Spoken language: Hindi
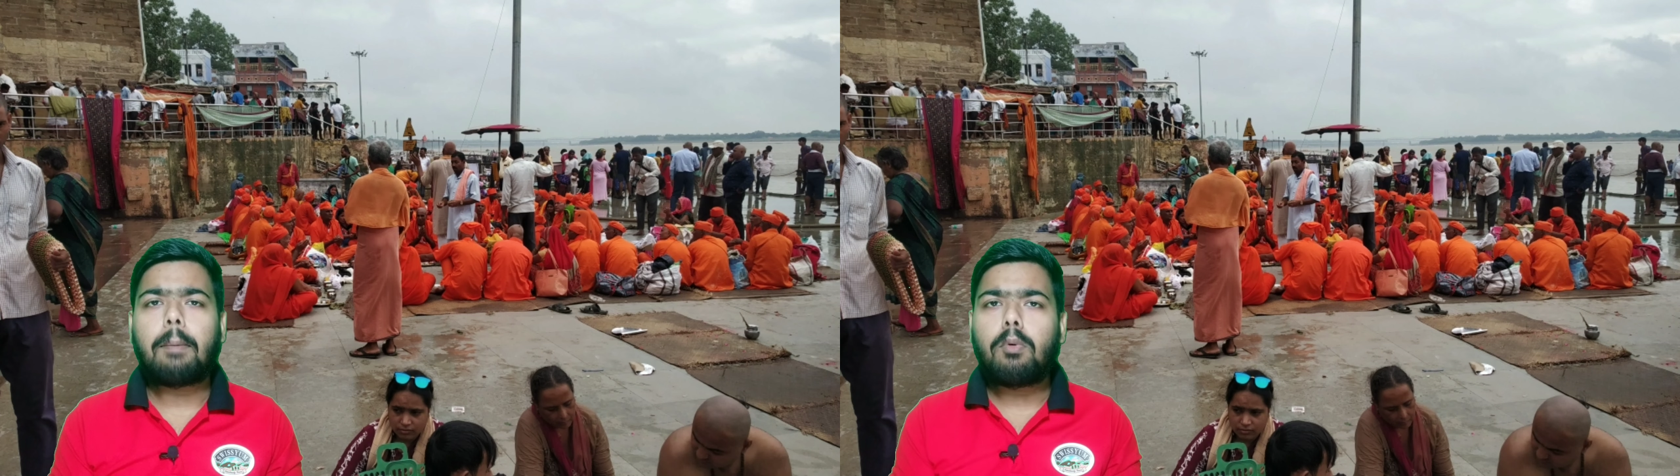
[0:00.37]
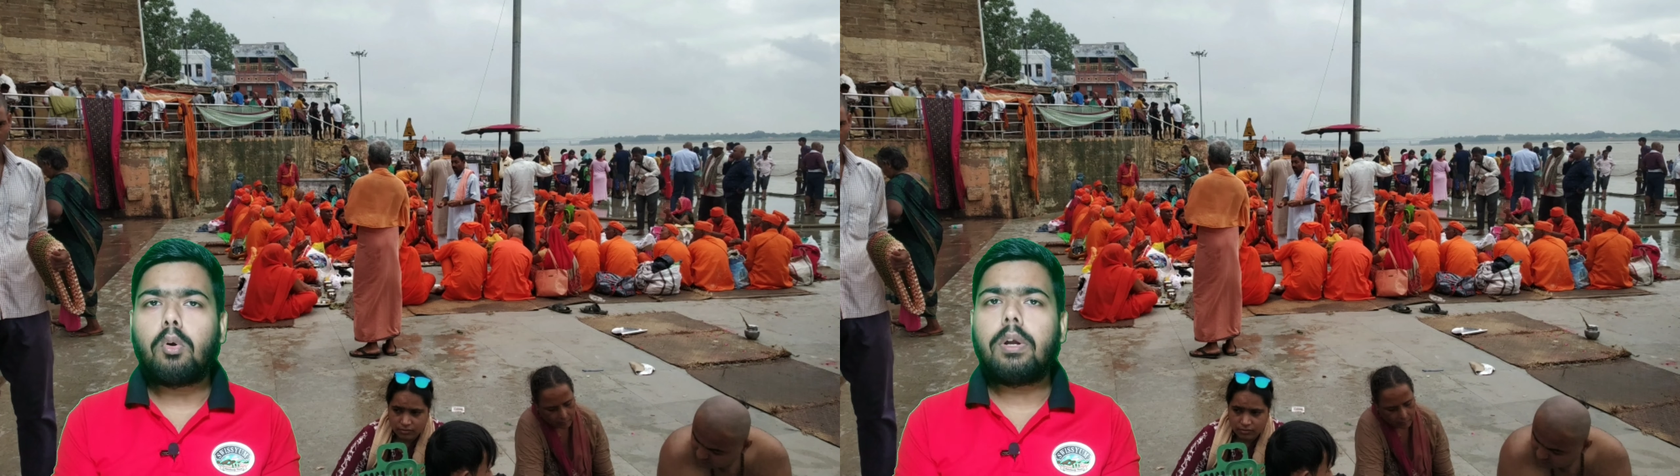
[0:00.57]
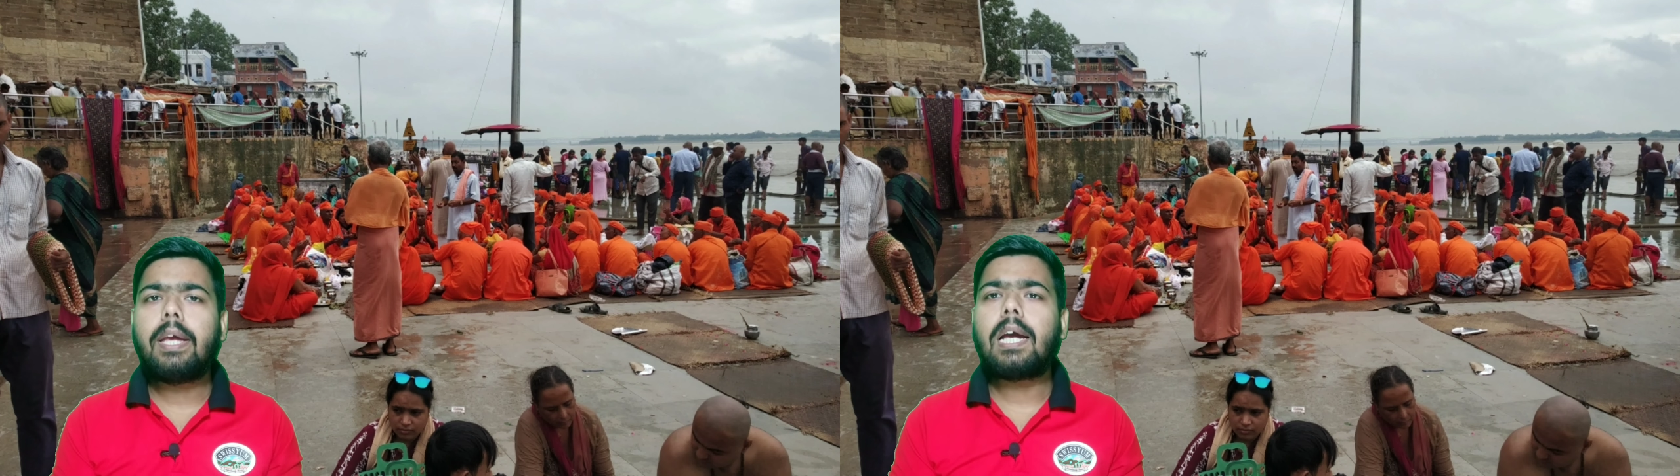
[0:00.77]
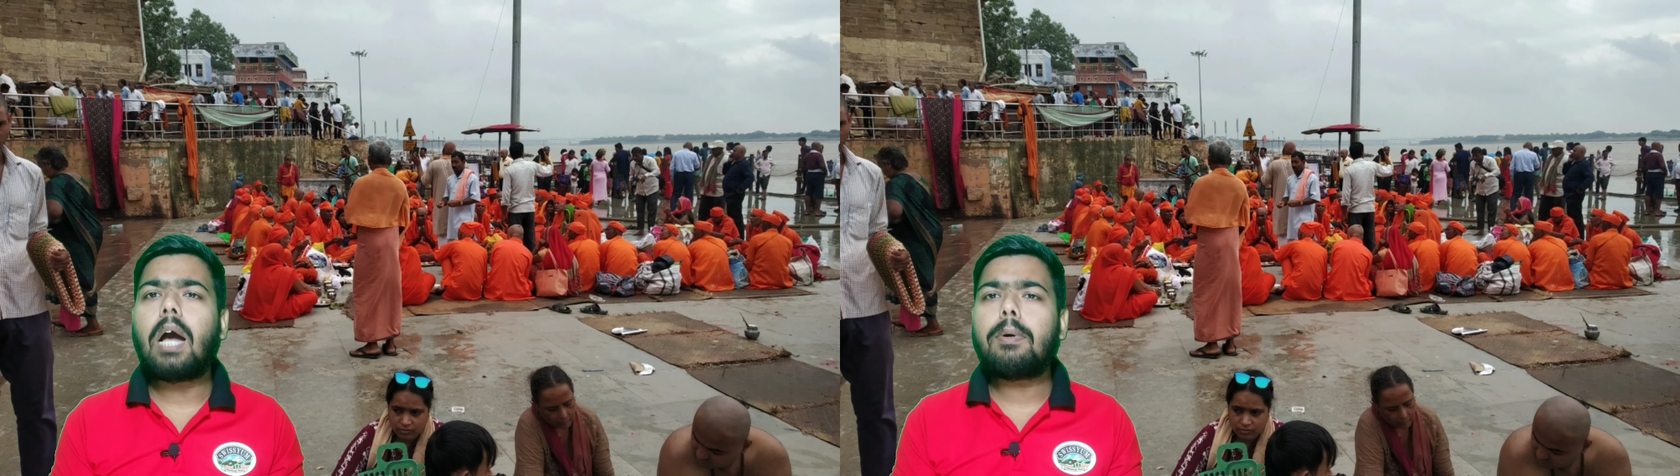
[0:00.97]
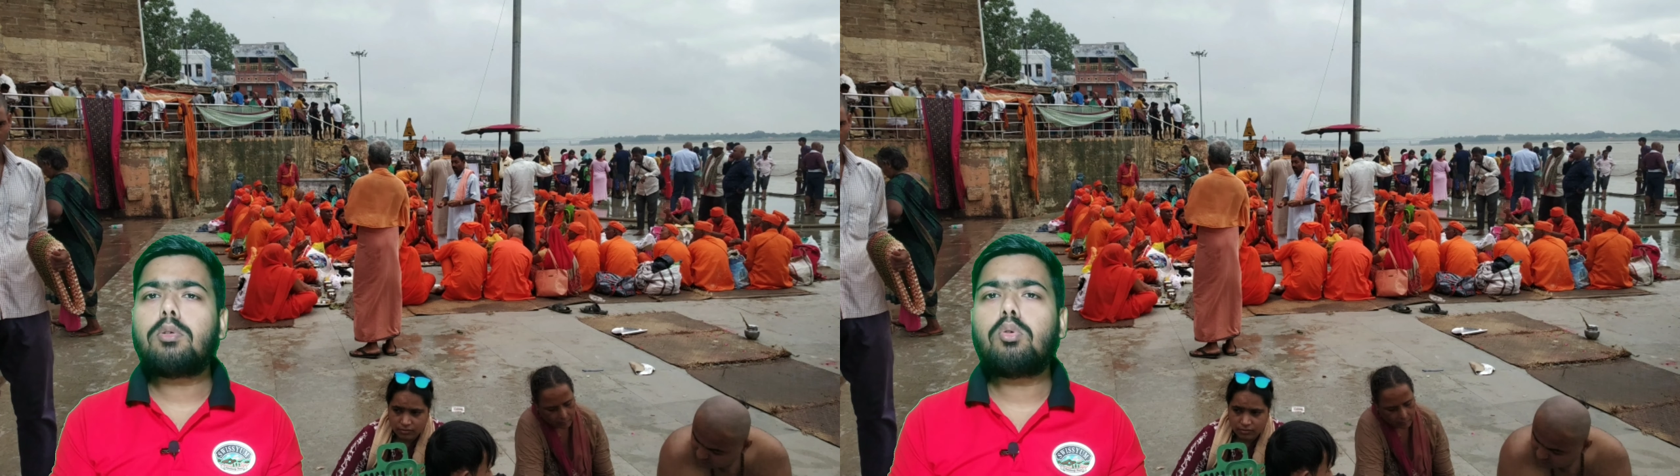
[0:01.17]
आप लोगों ने एक
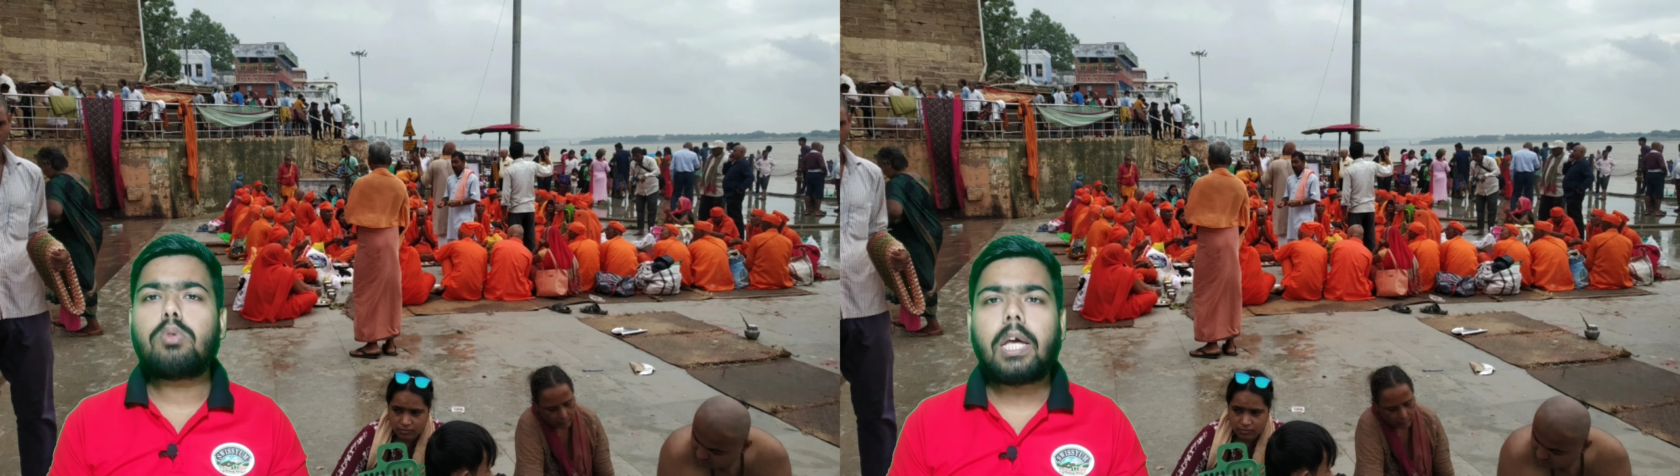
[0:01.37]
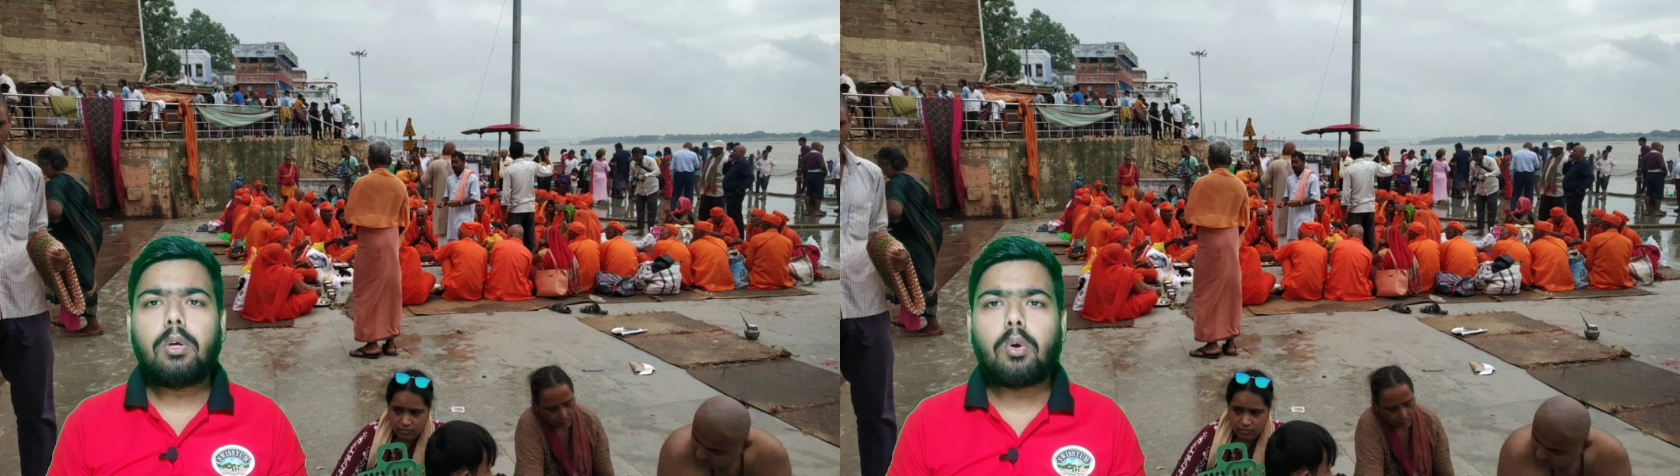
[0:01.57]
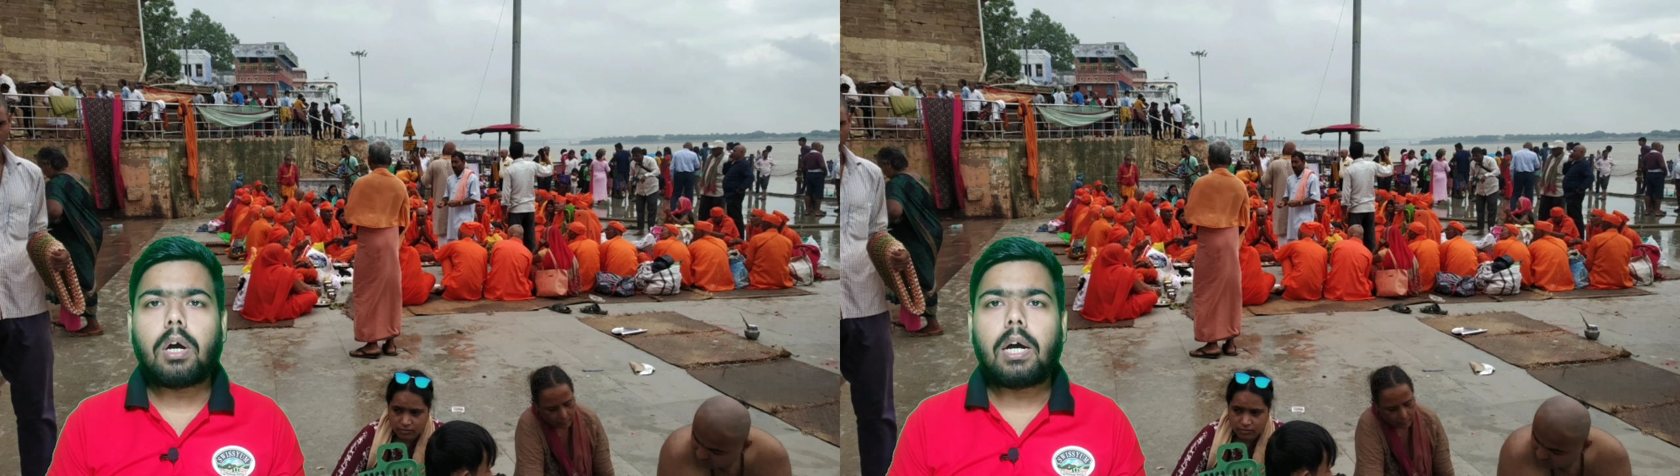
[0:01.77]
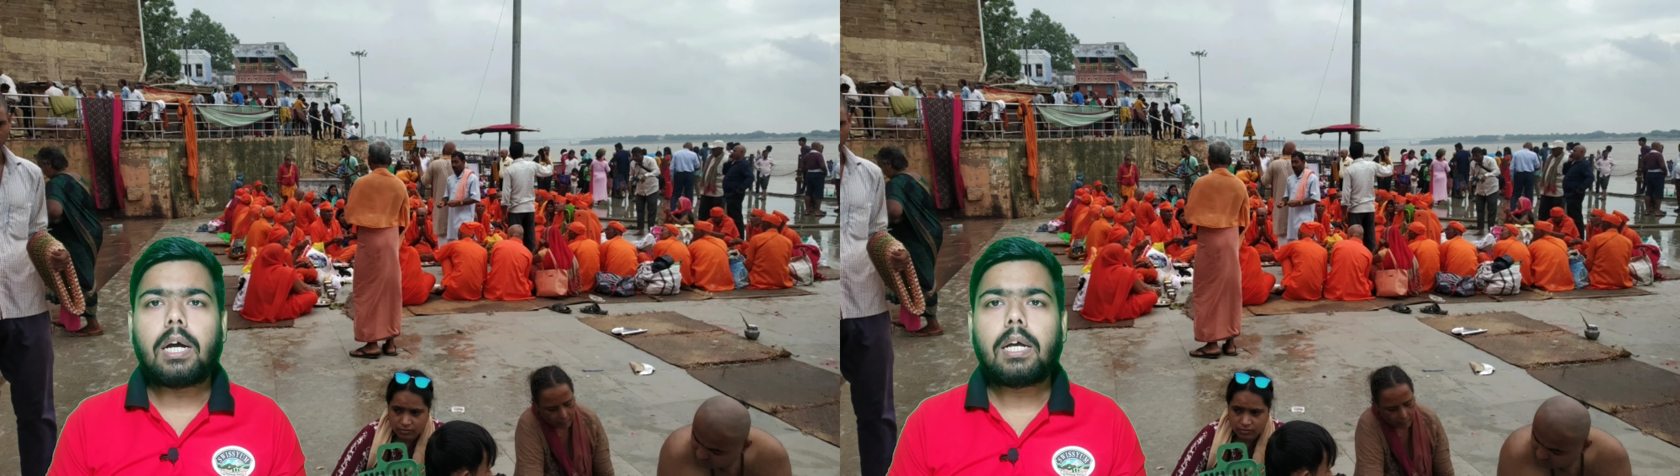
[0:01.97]
कहावत तो सुना ही होगा